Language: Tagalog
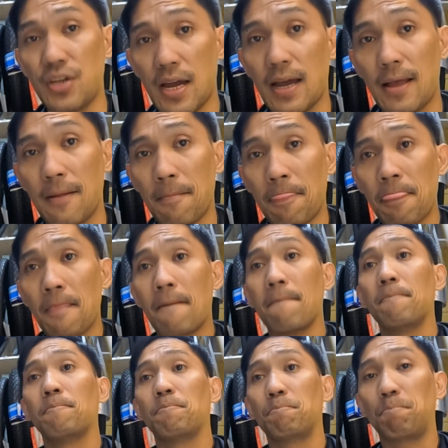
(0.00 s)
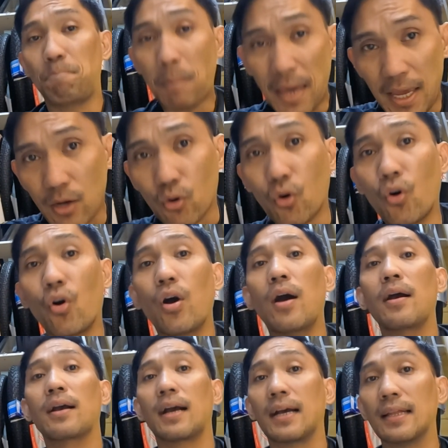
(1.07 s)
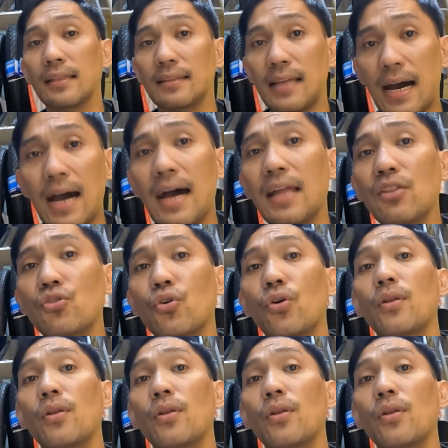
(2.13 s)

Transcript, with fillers: niya. Pero, kagandahan